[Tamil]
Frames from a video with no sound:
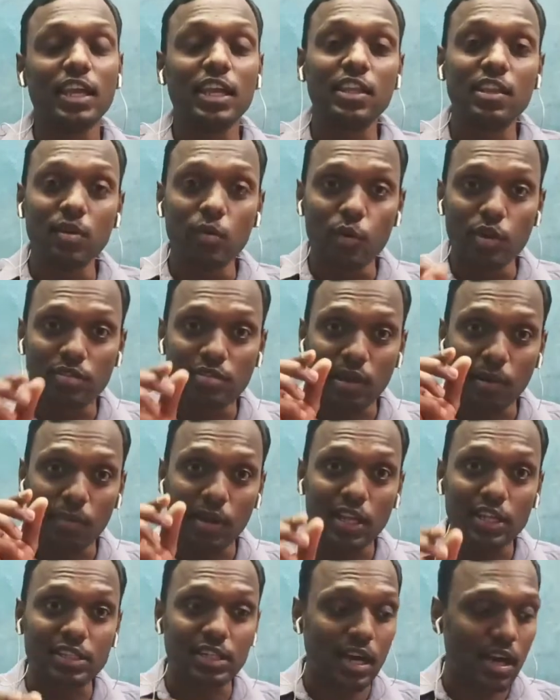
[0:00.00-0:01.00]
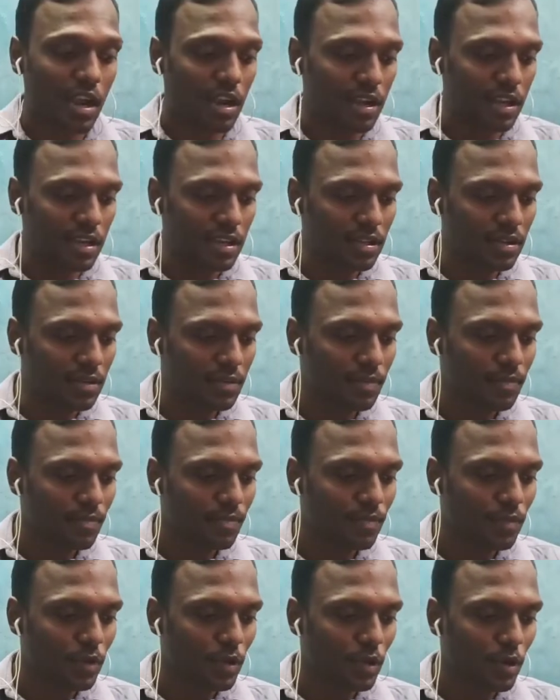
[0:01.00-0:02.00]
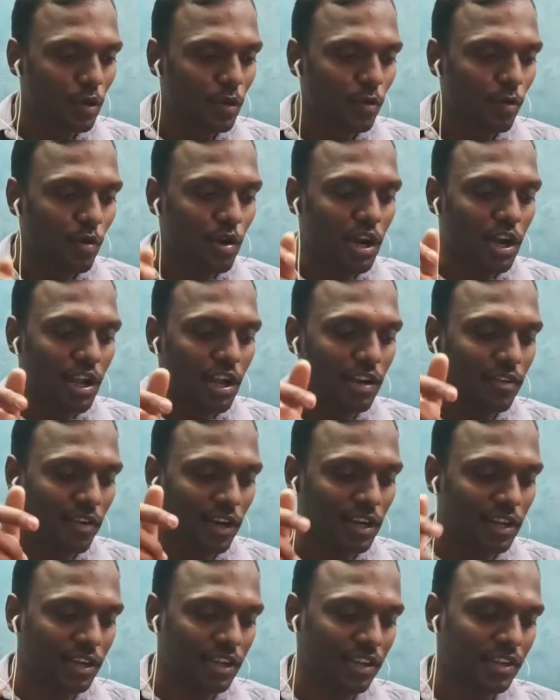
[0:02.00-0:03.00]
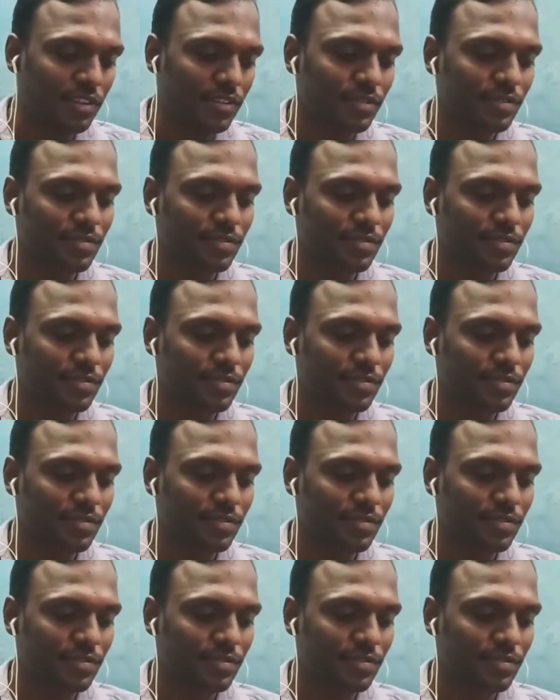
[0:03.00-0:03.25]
இது ஒரு சமையல்காரனின் ஒரு நாள் வாழ்க்கை